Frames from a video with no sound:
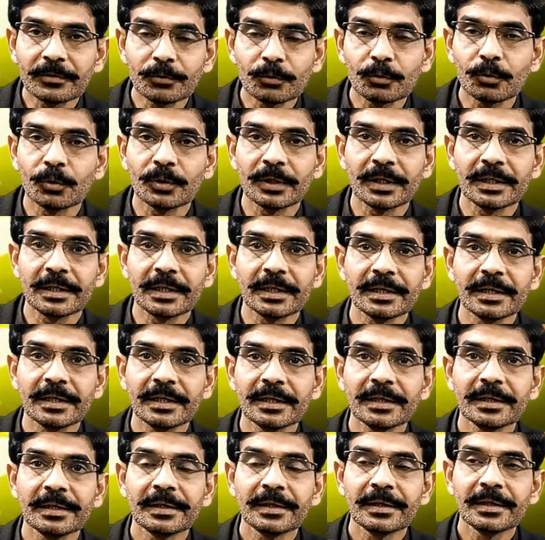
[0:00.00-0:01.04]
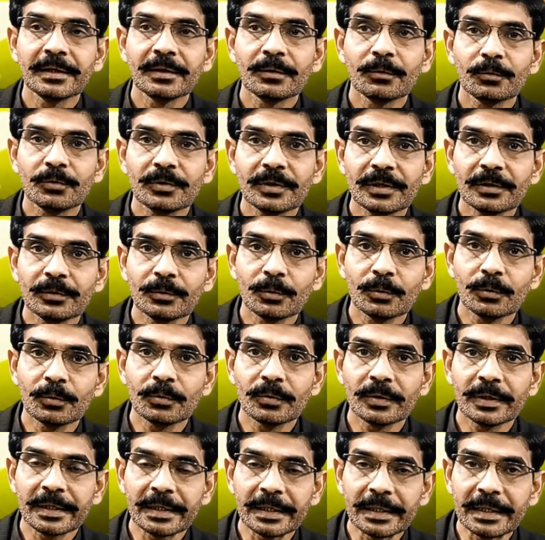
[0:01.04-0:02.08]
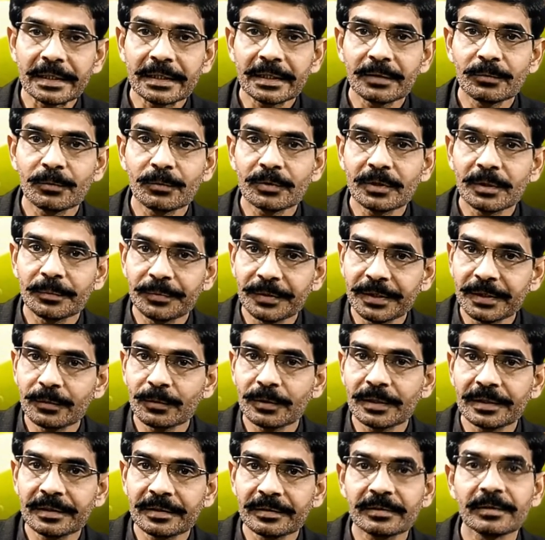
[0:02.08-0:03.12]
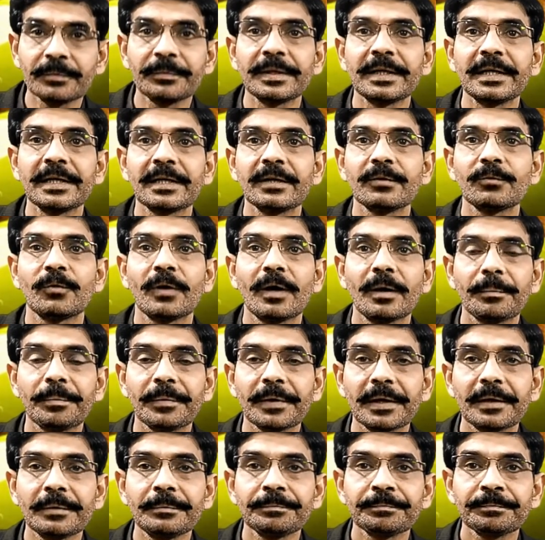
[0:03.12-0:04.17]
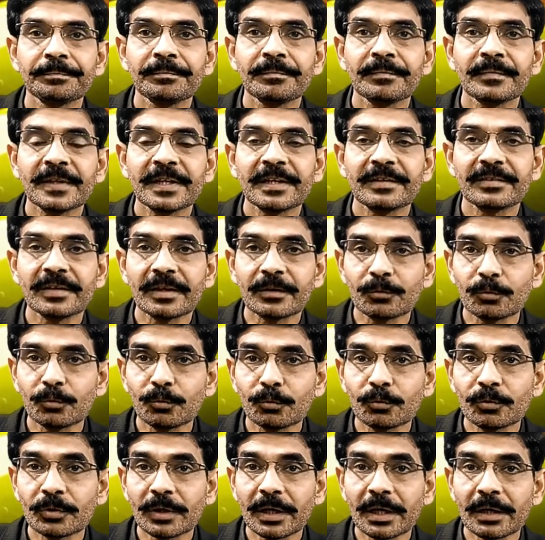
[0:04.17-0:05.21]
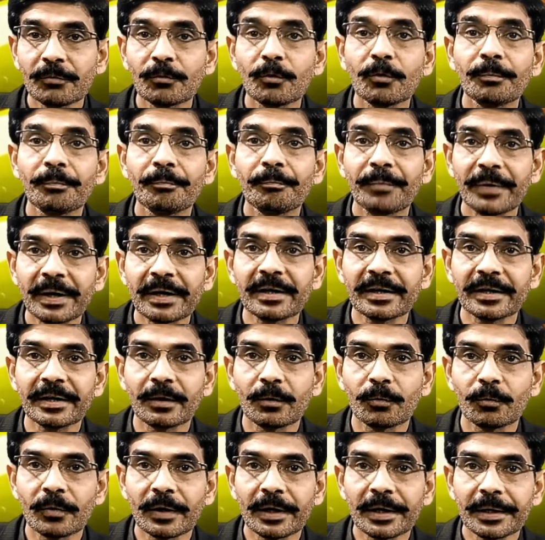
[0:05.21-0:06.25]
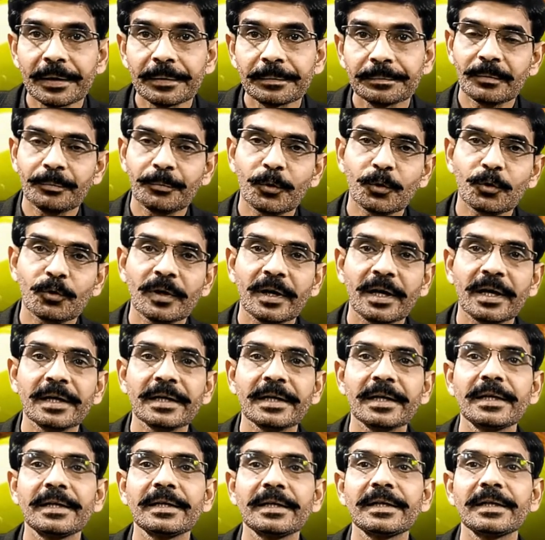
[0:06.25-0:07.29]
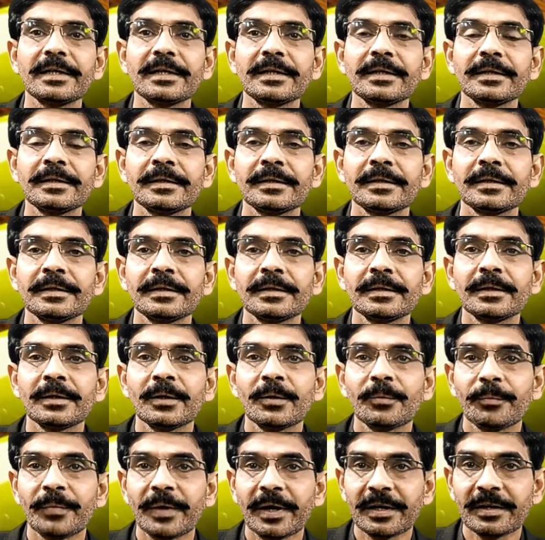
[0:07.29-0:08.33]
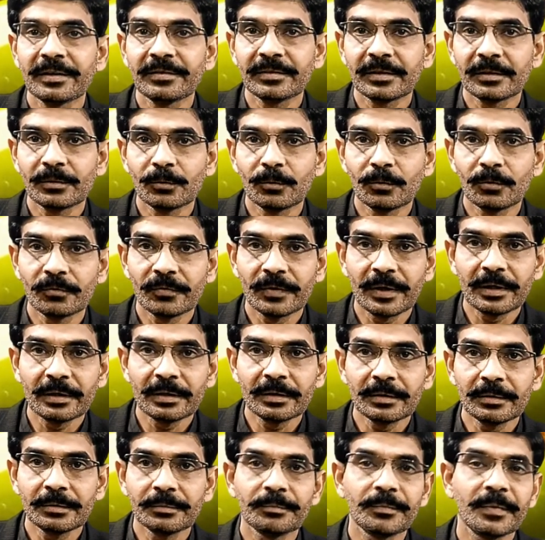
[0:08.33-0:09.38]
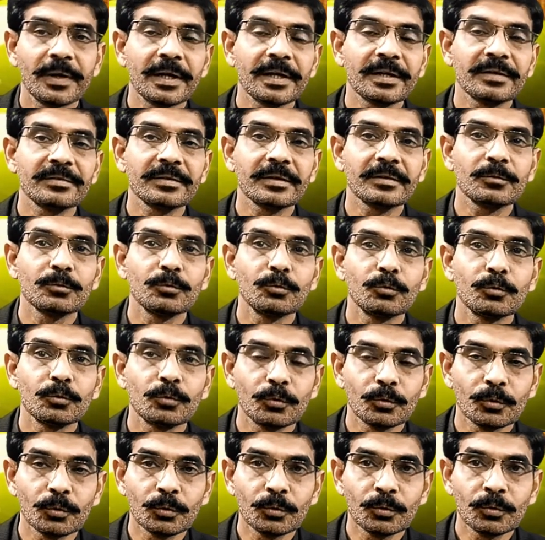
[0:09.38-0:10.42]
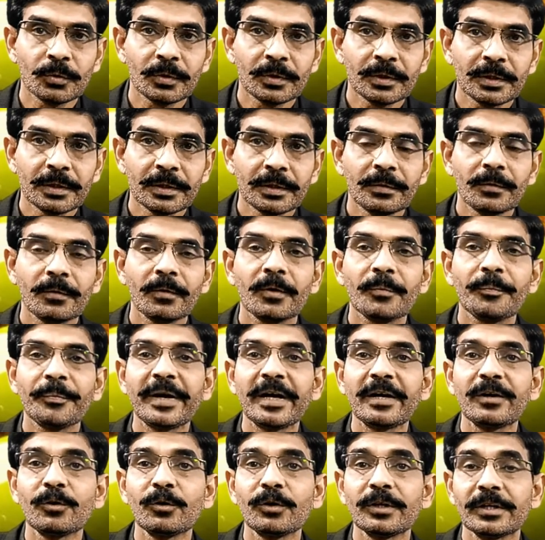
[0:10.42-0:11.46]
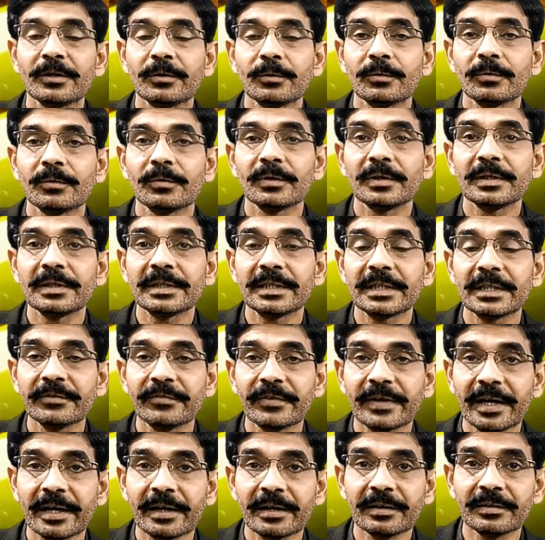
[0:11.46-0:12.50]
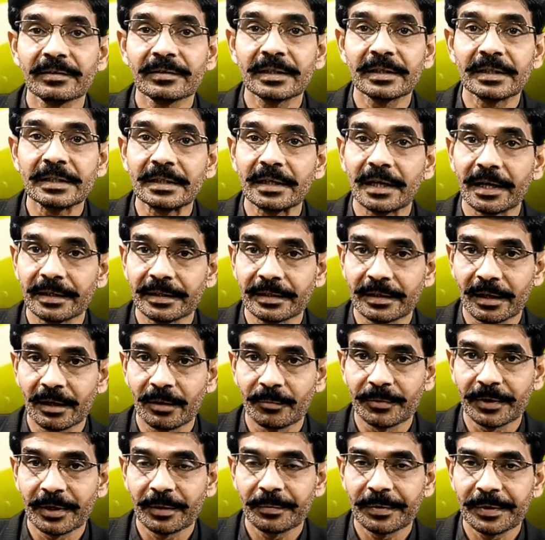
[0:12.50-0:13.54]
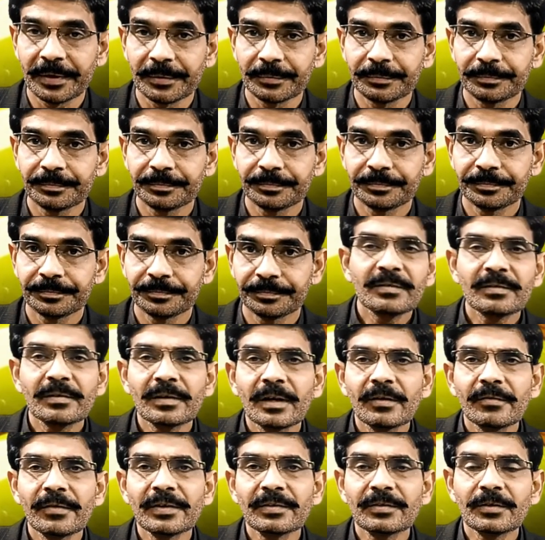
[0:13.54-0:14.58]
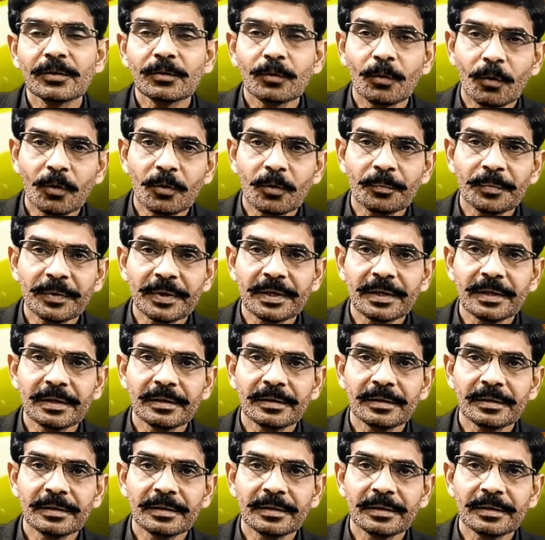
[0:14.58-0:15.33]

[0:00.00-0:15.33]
शुरू हो जाता है यानी उसकी जो रंगत है वो तब्दील हो जाती है समझ लें कि वो आपका जैतून जो है वो पक गया हुआ है होटहार के लिए बारी जैतून वन बारी जैतून टू और पेंडोलिनो ये वैराइटीज़ इंतहाई कामयाब हैं इसके अलावा इसकी और भी